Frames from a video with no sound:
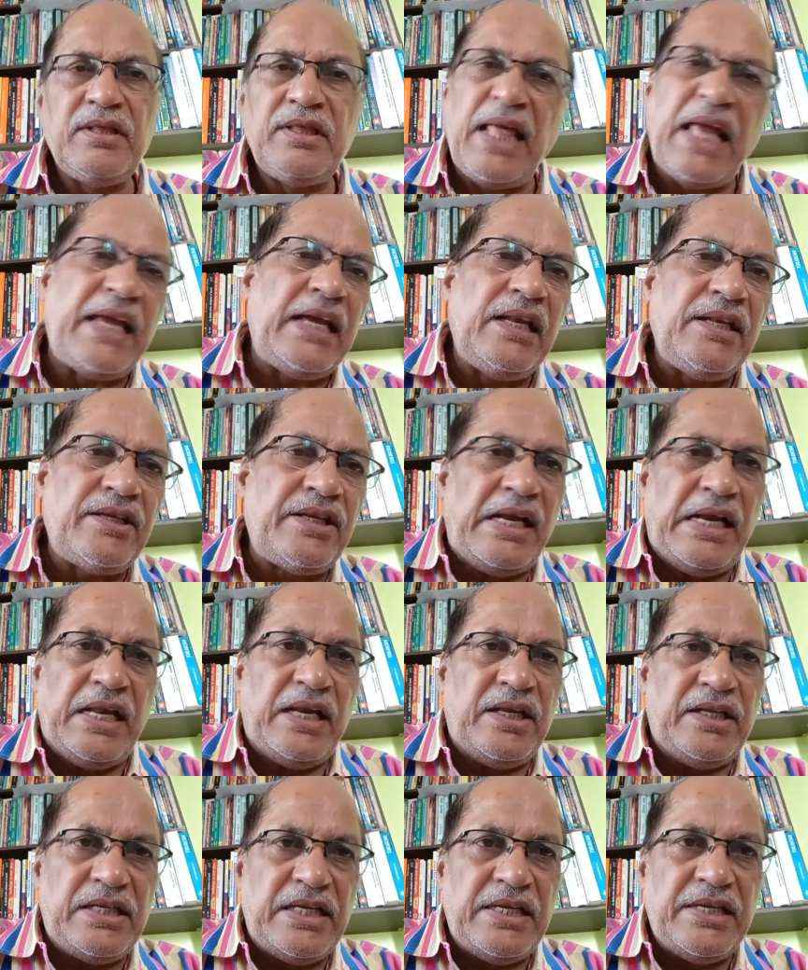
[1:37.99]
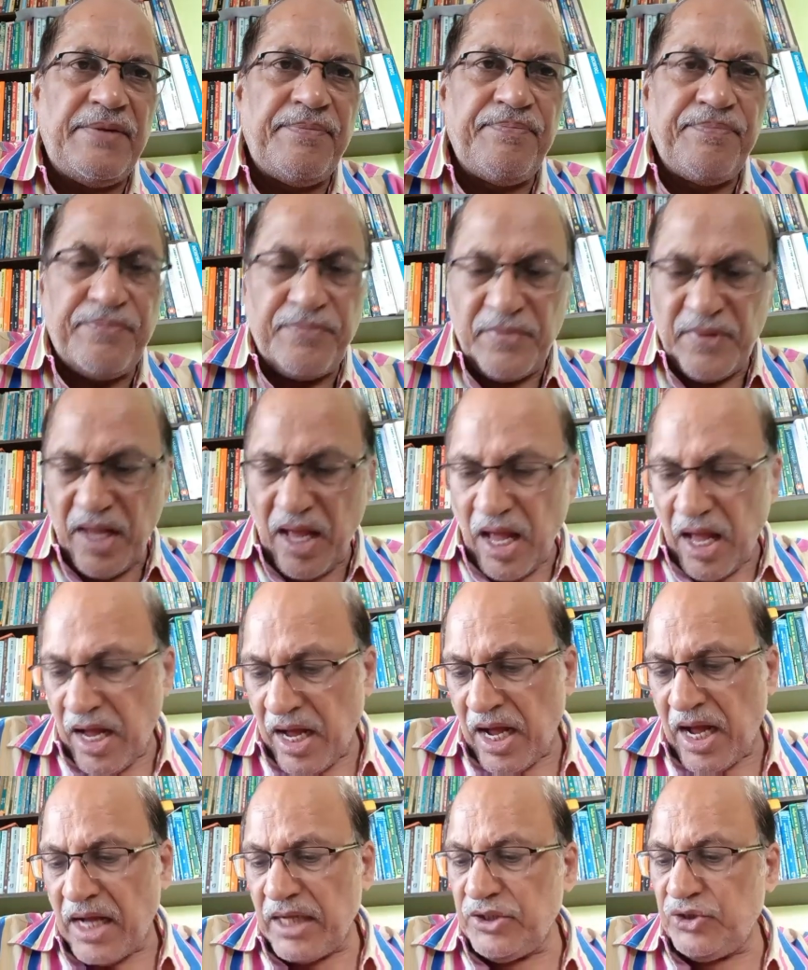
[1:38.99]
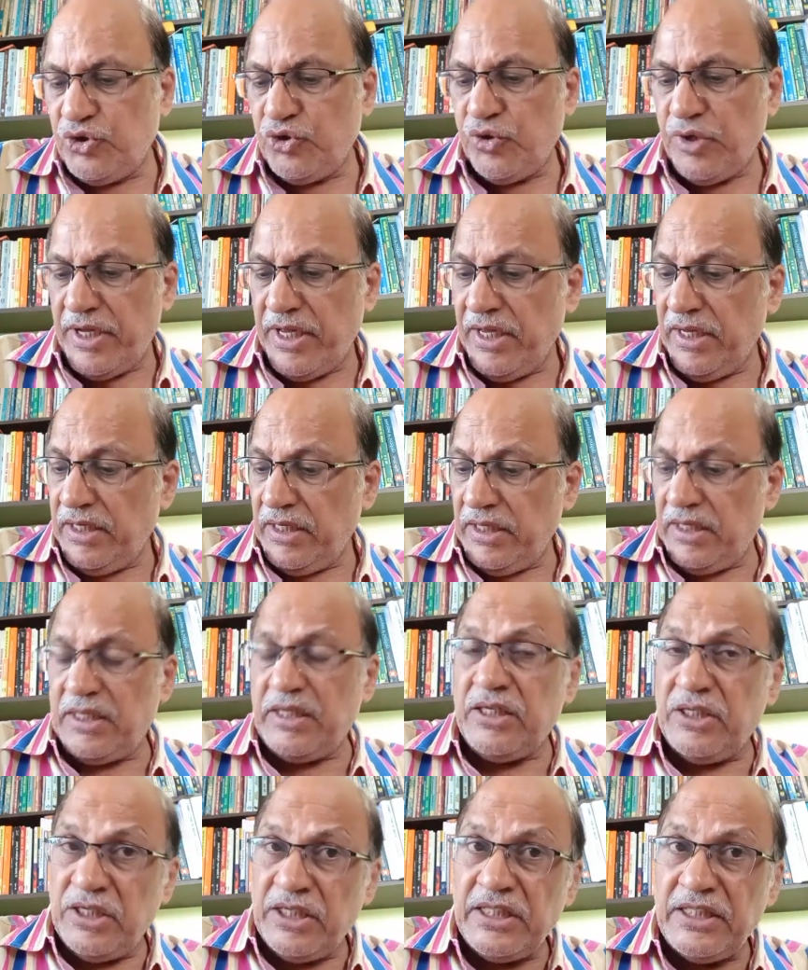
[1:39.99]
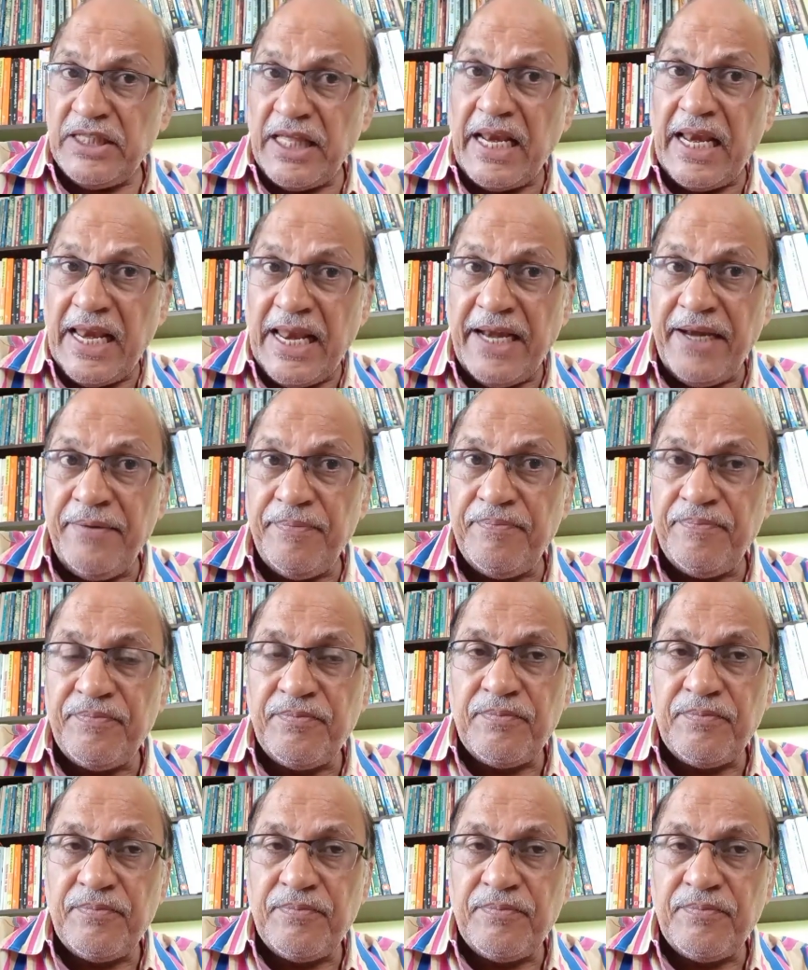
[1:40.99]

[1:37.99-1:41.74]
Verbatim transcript: साइकिल चलाना चाहिए आज जो है नीदरलैंड